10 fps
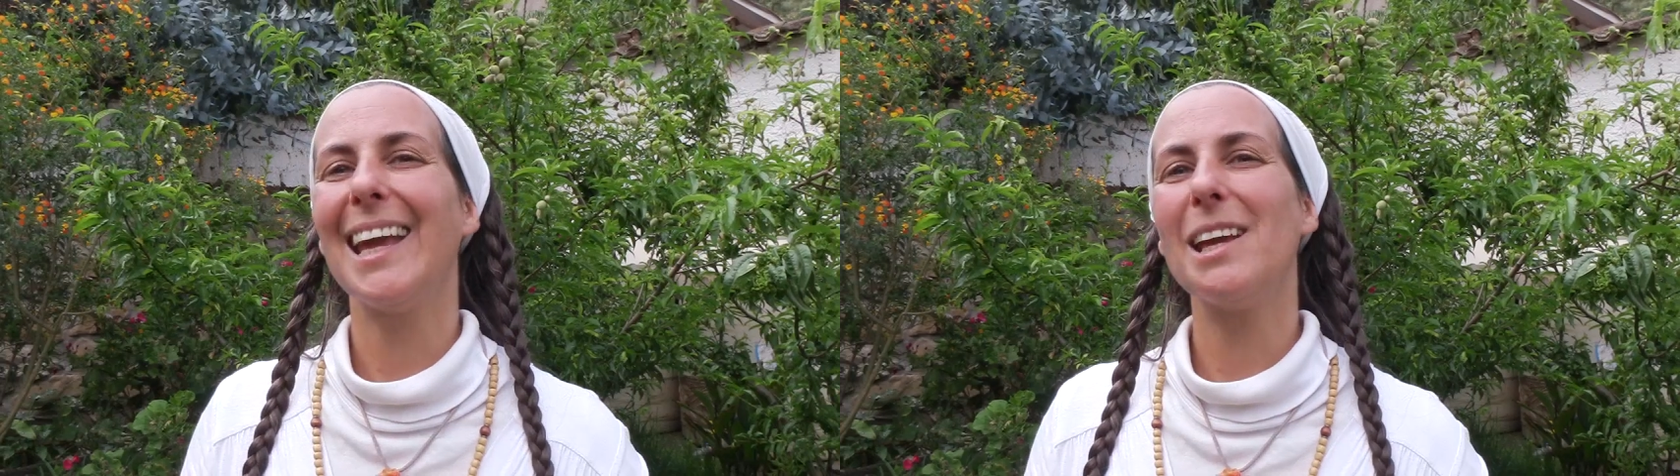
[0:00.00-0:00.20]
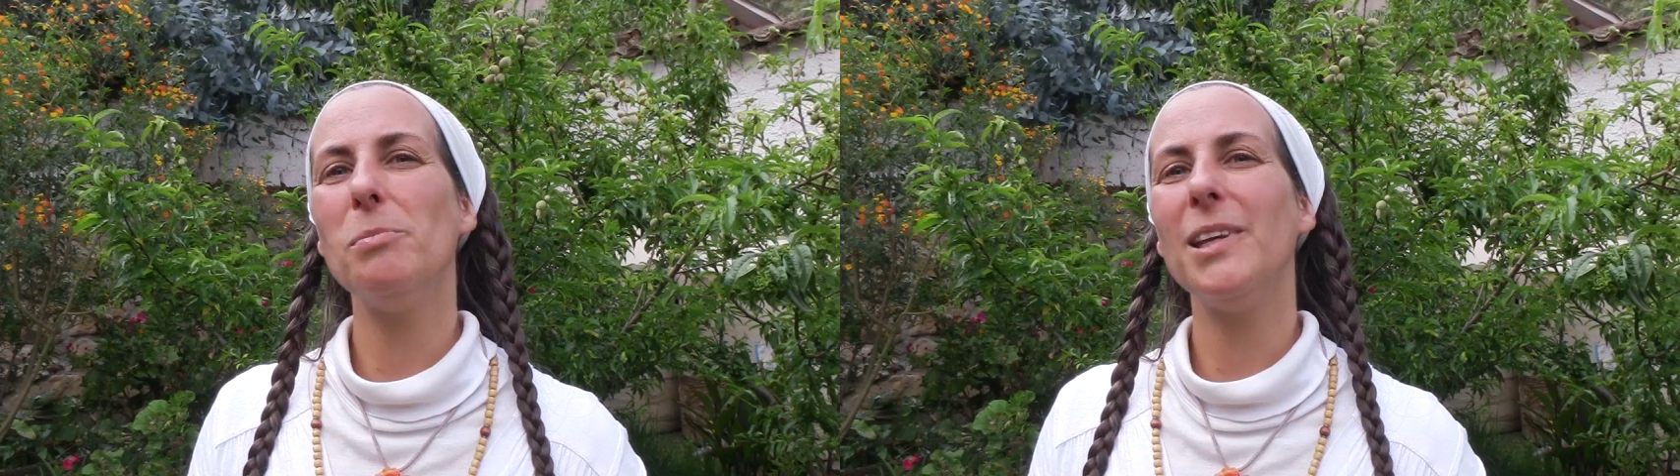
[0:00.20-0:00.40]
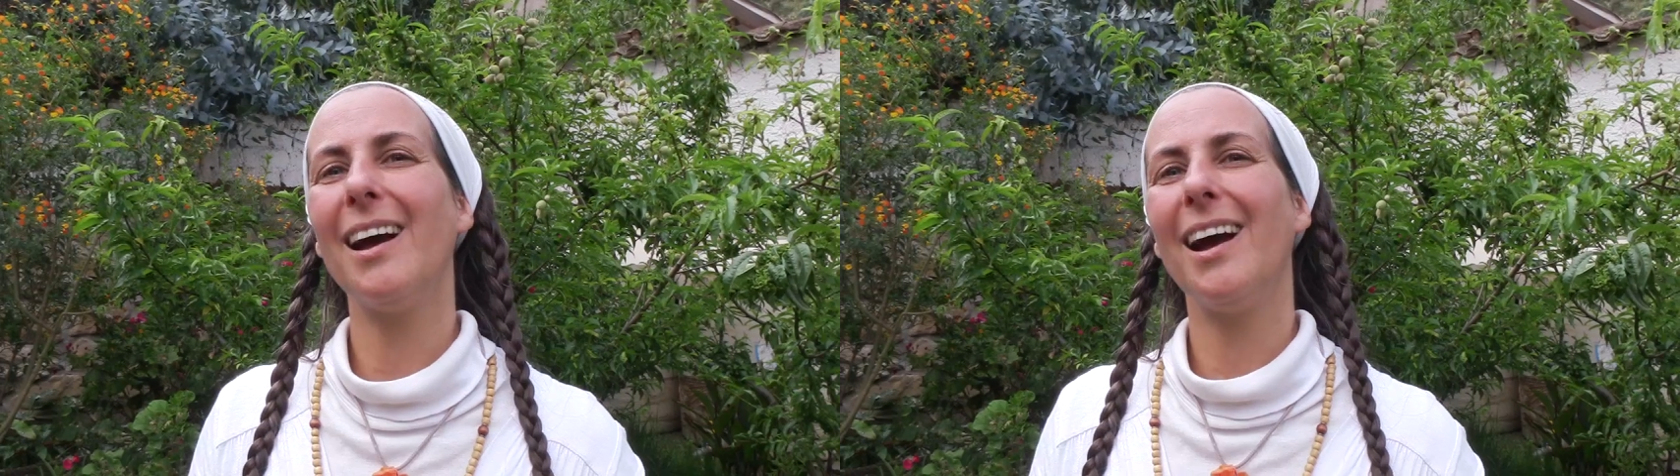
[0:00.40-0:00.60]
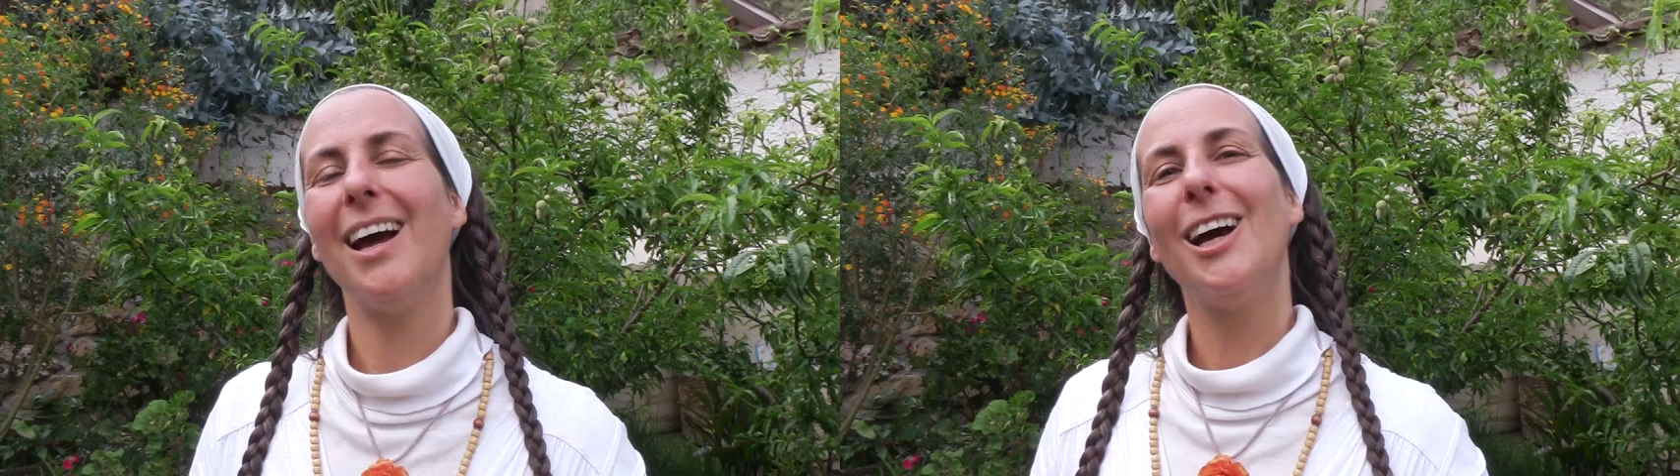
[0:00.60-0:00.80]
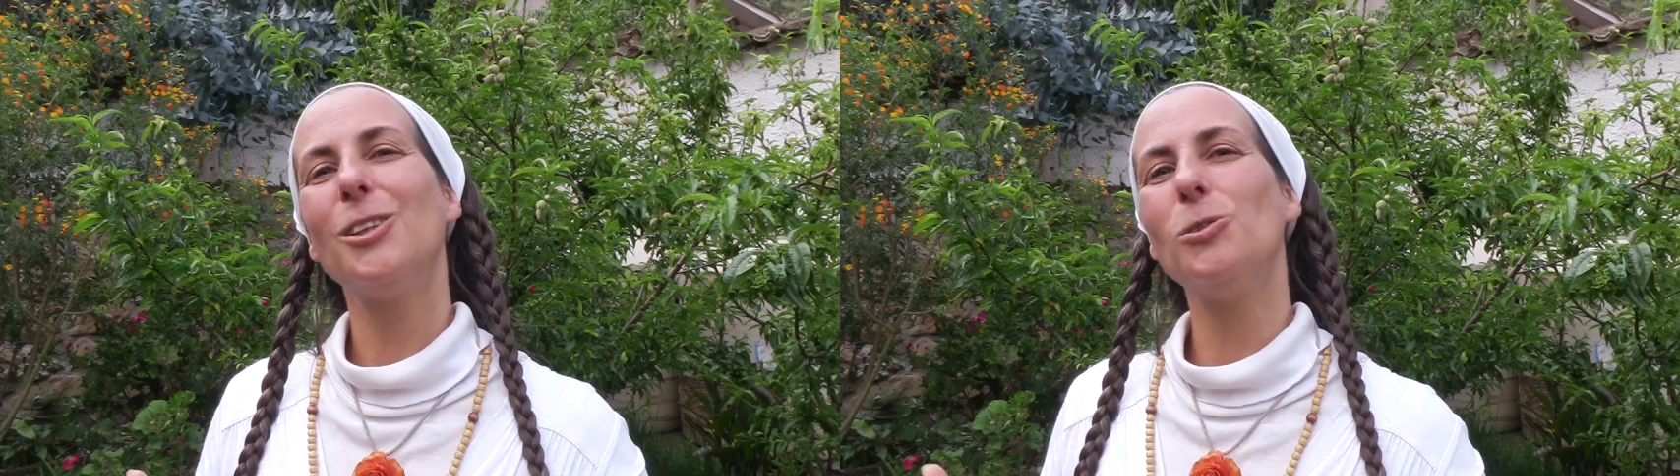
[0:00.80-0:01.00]
eh bien,
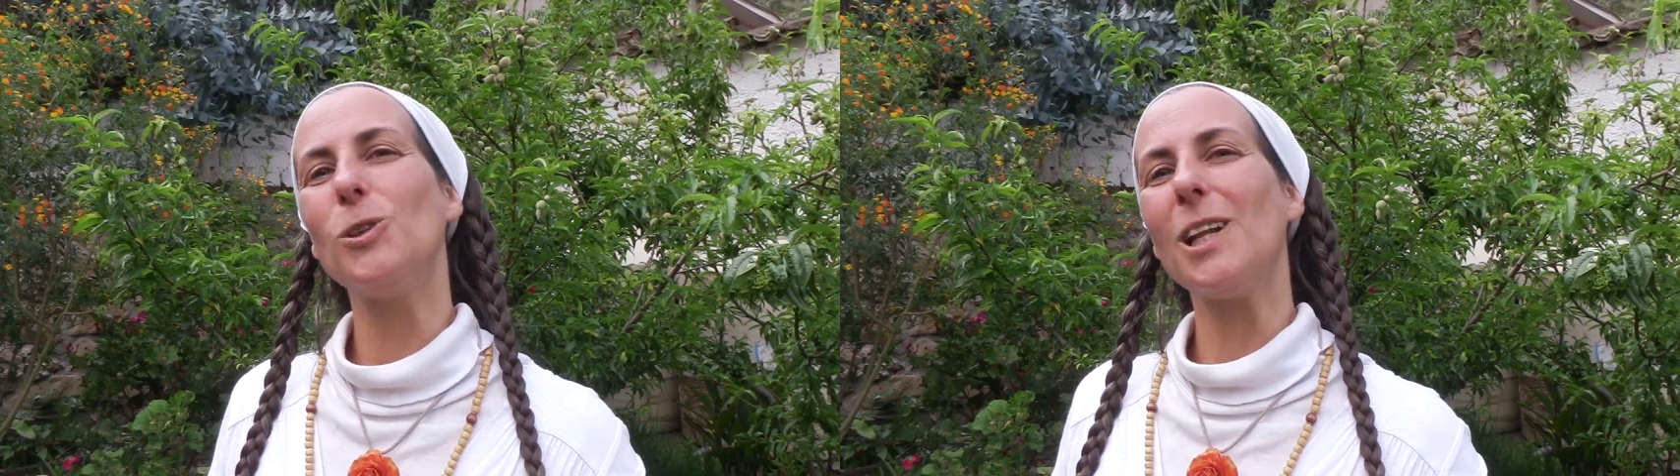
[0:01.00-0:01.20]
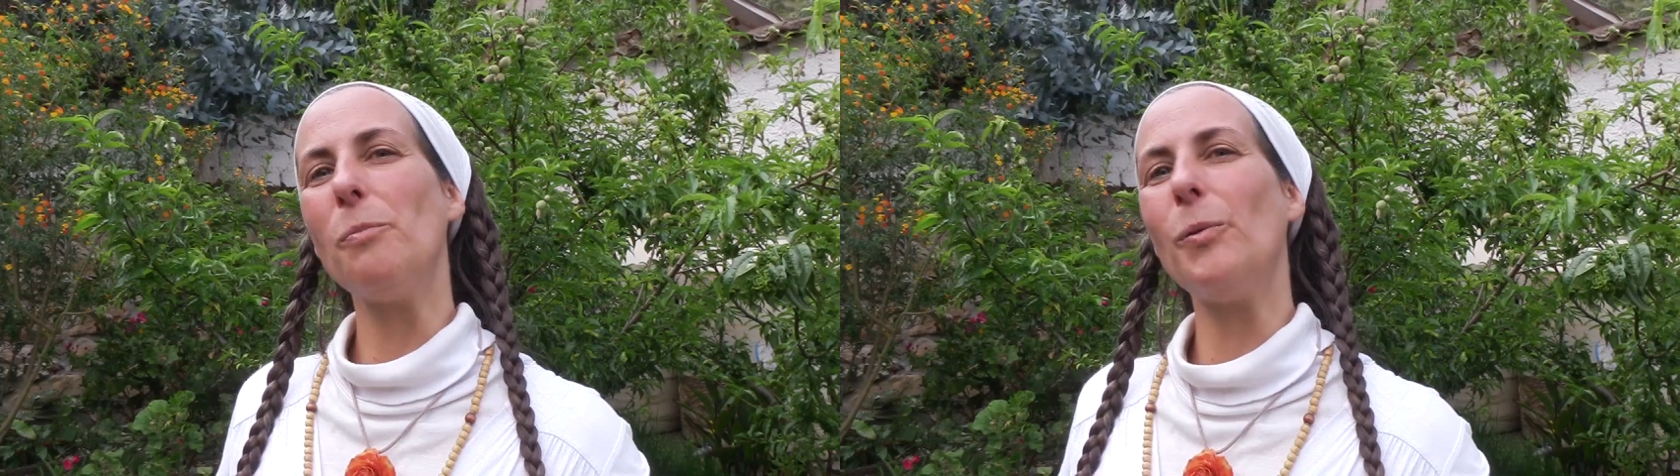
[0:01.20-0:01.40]
toutes les